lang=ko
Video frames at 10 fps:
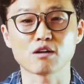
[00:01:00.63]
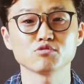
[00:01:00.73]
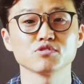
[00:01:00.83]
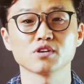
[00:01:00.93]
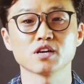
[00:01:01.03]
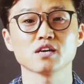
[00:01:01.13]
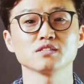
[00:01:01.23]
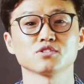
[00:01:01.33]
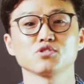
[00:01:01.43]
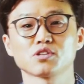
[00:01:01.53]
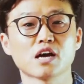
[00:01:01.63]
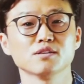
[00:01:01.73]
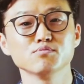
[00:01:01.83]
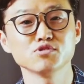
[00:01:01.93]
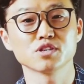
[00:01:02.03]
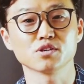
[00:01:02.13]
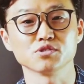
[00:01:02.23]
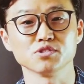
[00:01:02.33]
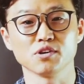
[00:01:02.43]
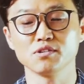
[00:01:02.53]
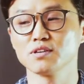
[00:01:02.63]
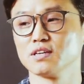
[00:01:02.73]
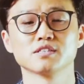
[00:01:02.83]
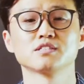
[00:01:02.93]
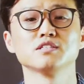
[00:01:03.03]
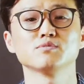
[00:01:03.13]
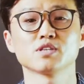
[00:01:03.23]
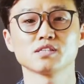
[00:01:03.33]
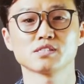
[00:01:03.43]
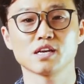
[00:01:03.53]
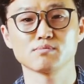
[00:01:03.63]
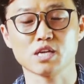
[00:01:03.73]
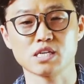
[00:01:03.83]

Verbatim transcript: 가꾸는 거랑은 전혀 다른 문제거든요. 그 질문하는 사람